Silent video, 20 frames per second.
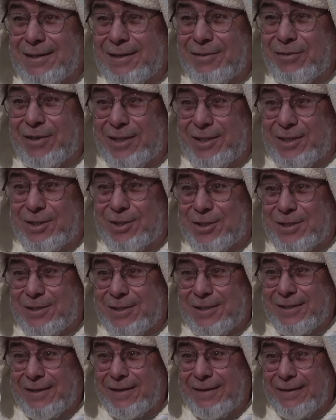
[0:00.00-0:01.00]
فين يجلس
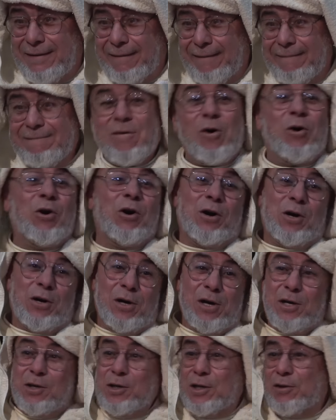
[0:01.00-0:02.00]

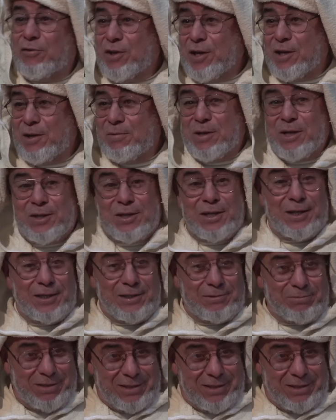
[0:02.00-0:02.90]
يعني في ذيك البلاد كاع